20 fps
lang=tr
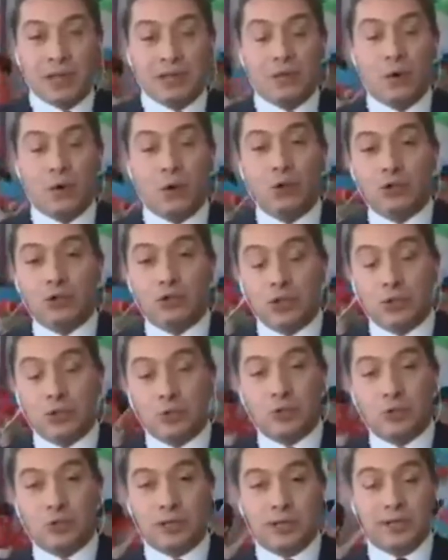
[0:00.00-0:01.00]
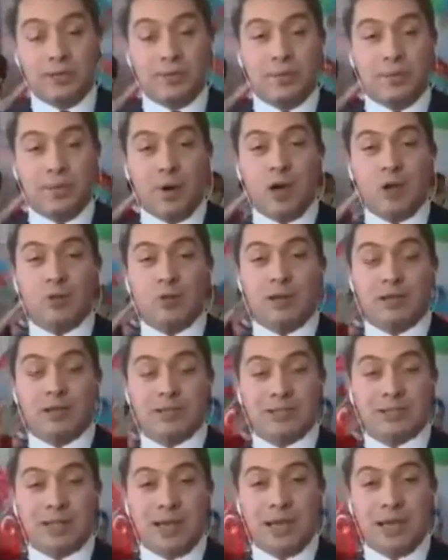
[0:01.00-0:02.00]
hakkında oldukça büyük e,
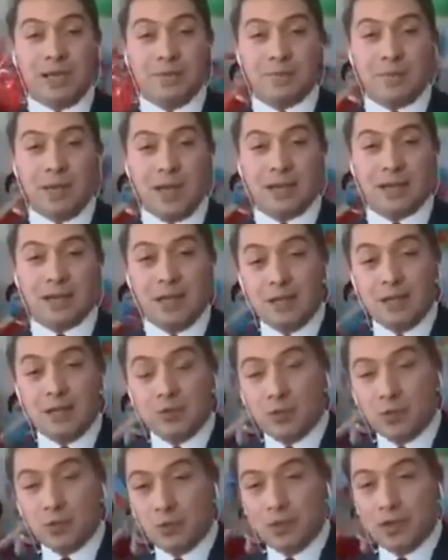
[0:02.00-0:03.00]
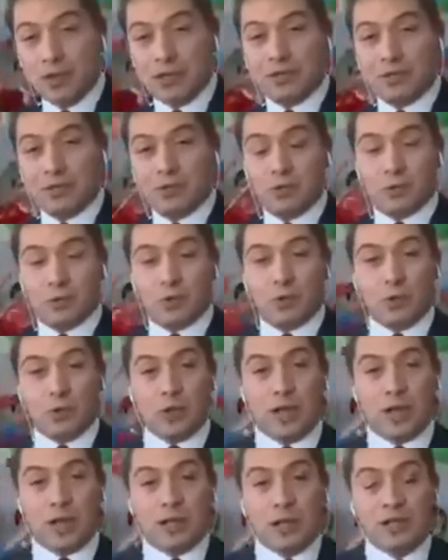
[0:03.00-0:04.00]
malumata sahipler. Cumhuriyeti
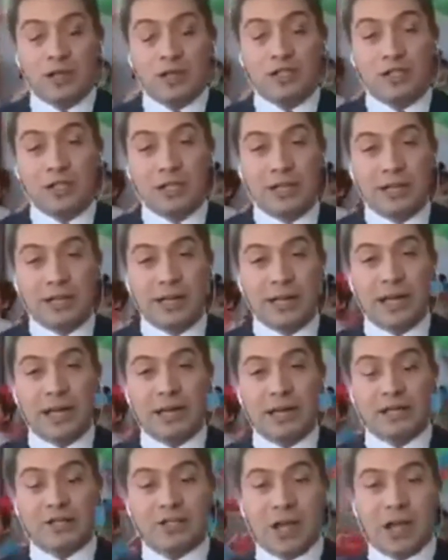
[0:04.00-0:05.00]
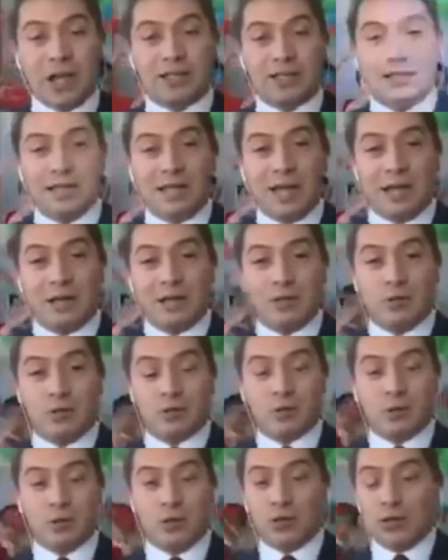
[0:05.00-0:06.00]
kutluyorlar, şiirlerle, şarkılarla
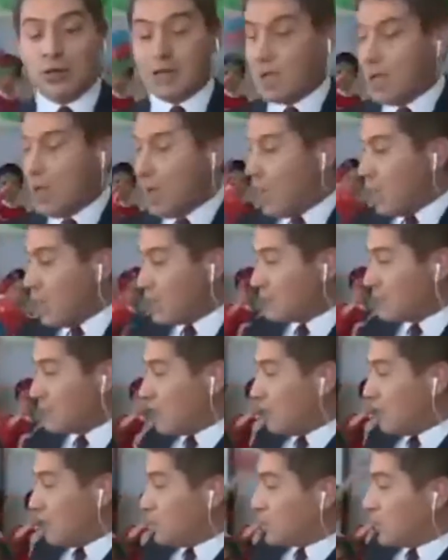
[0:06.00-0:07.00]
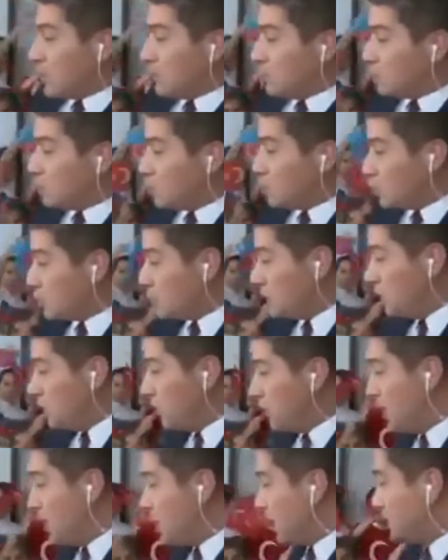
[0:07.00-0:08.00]
kutluyorlar. Azerbaycan ve Türkiye
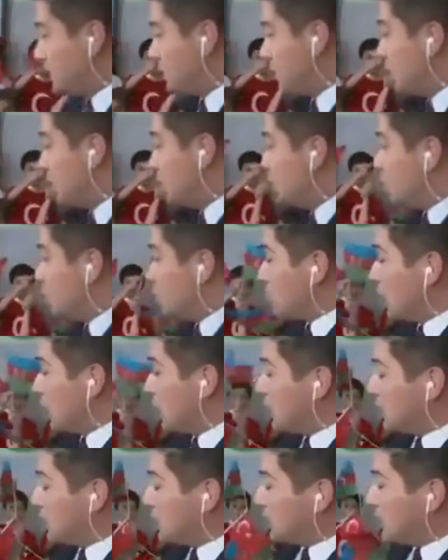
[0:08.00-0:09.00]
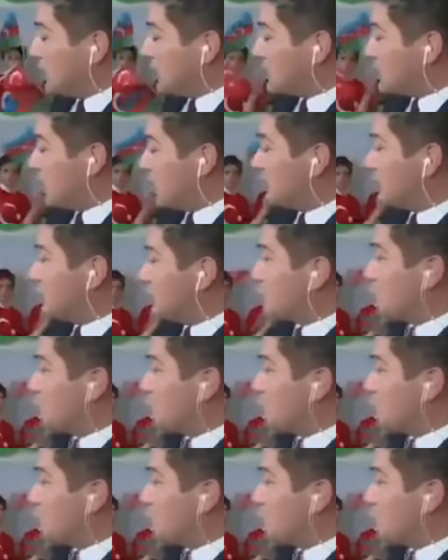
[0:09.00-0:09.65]
bayraklı üzerlerinde desenli